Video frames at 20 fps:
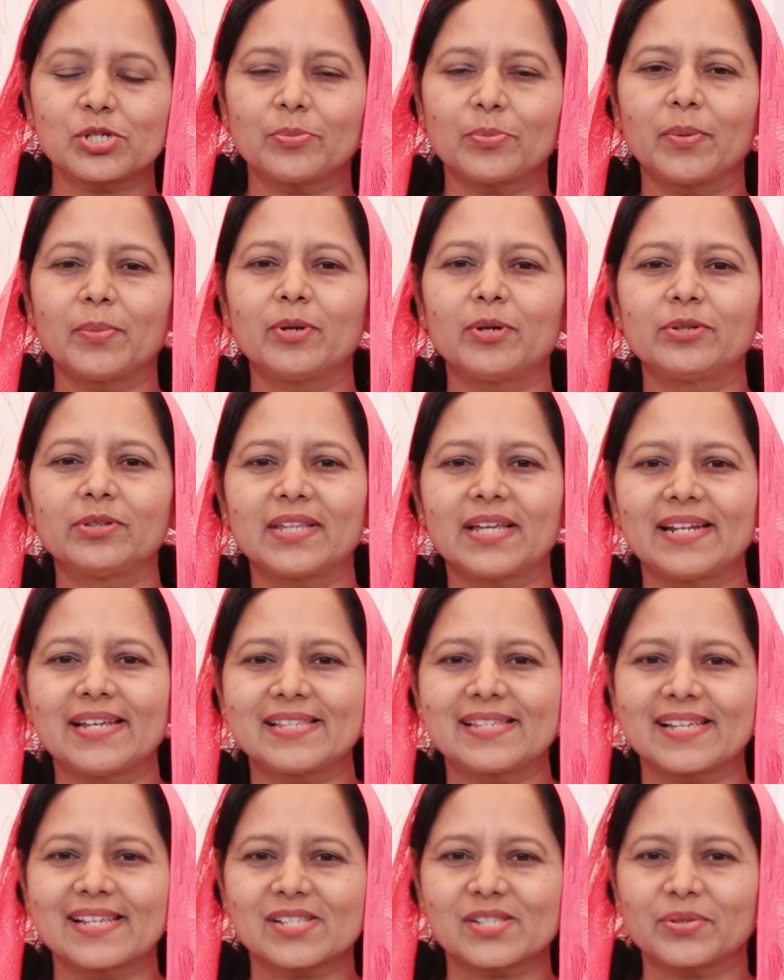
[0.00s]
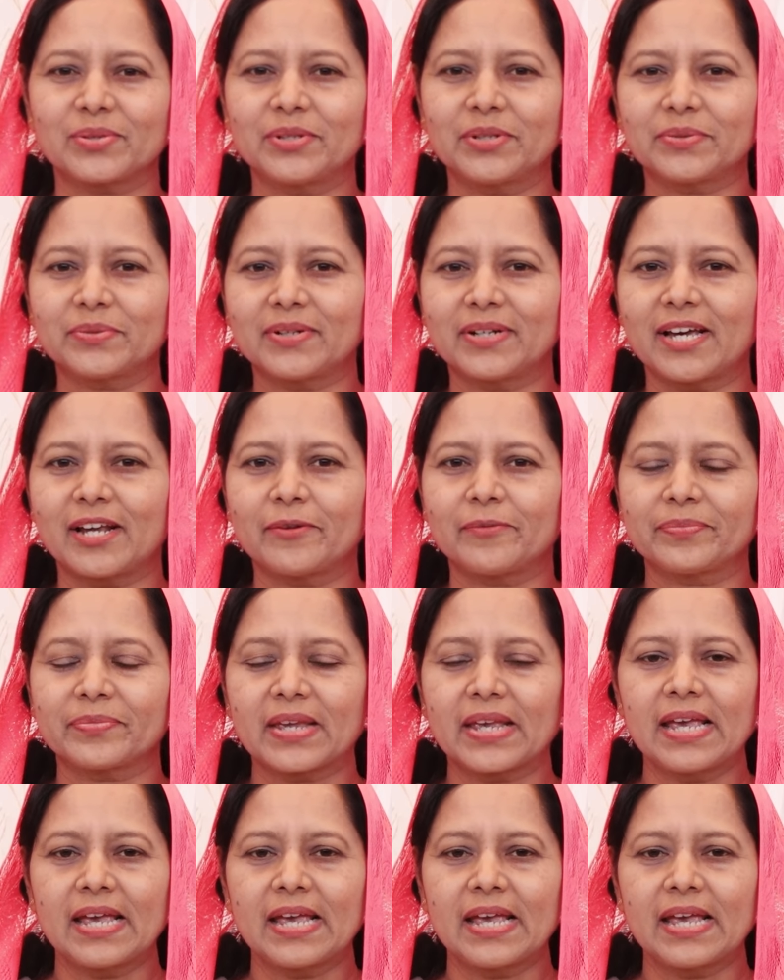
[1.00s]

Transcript: శుభములు తెలియచేసుకుంటూ ఉన్నాను